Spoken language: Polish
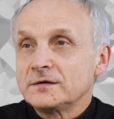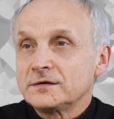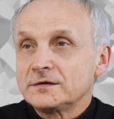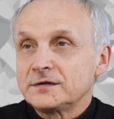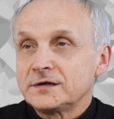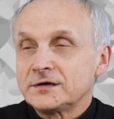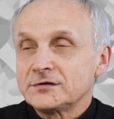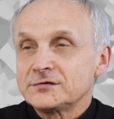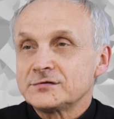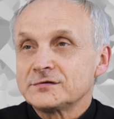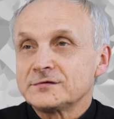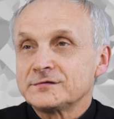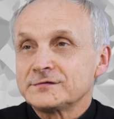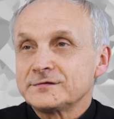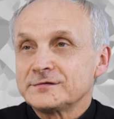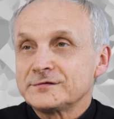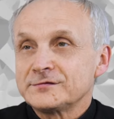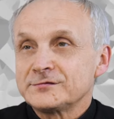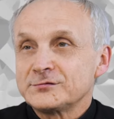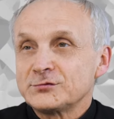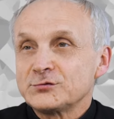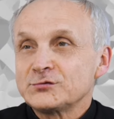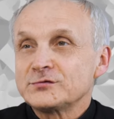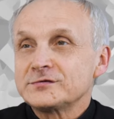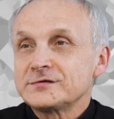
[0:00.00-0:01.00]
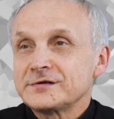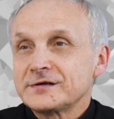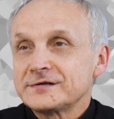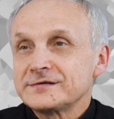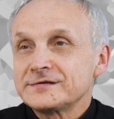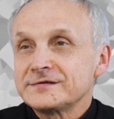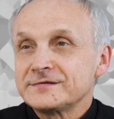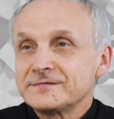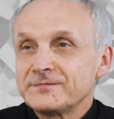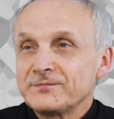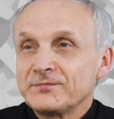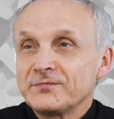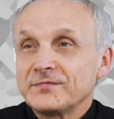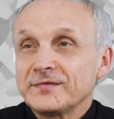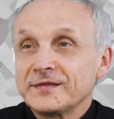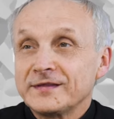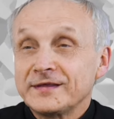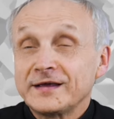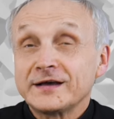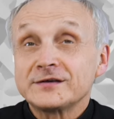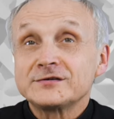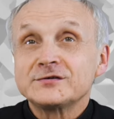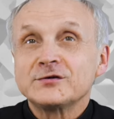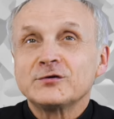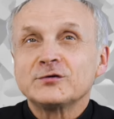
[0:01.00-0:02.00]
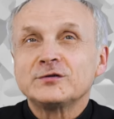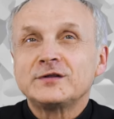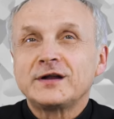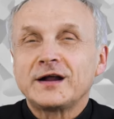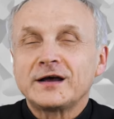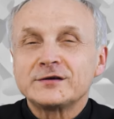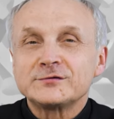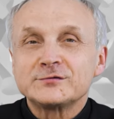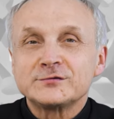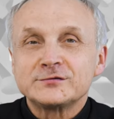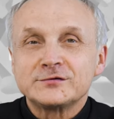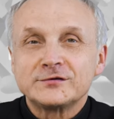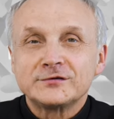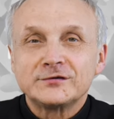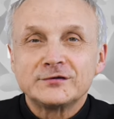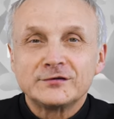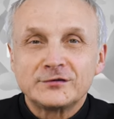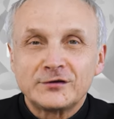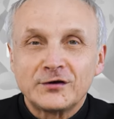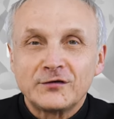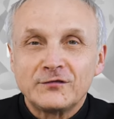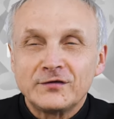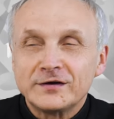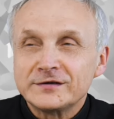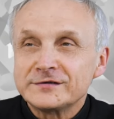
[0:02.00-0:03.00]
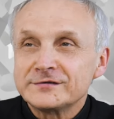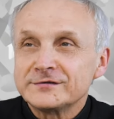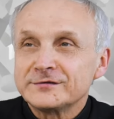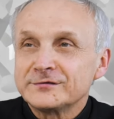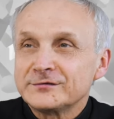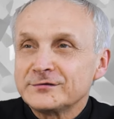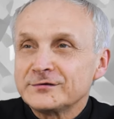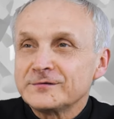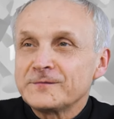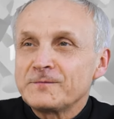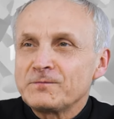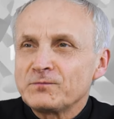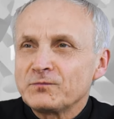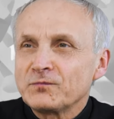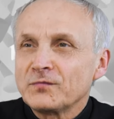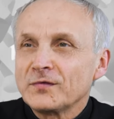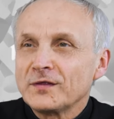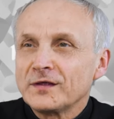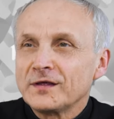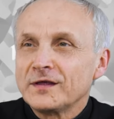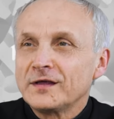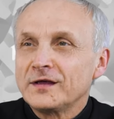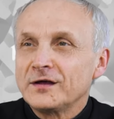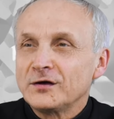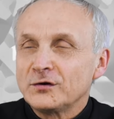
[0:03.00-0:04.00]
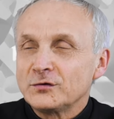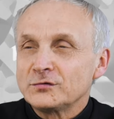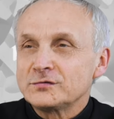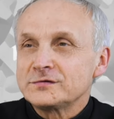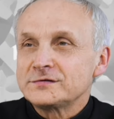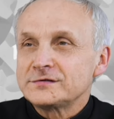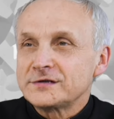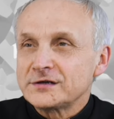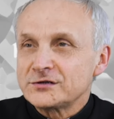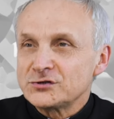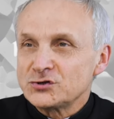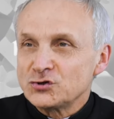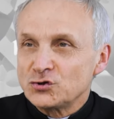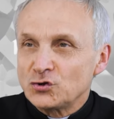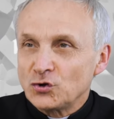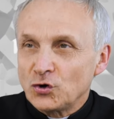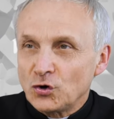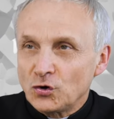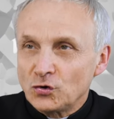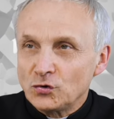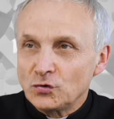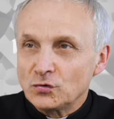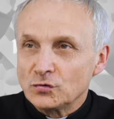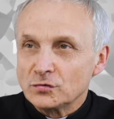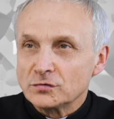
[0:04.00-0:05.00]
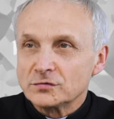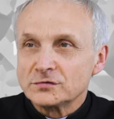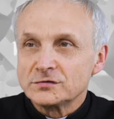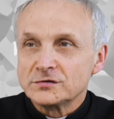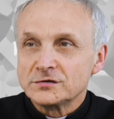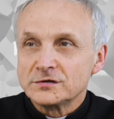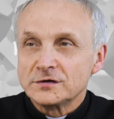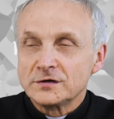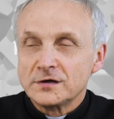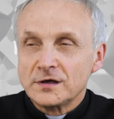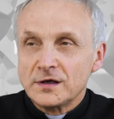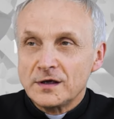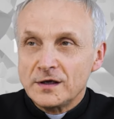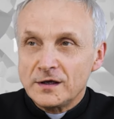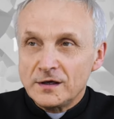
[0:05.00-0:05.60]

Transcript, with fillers: też no, to jest różnica, jak się od razu zorientować, no to różnica stroju, że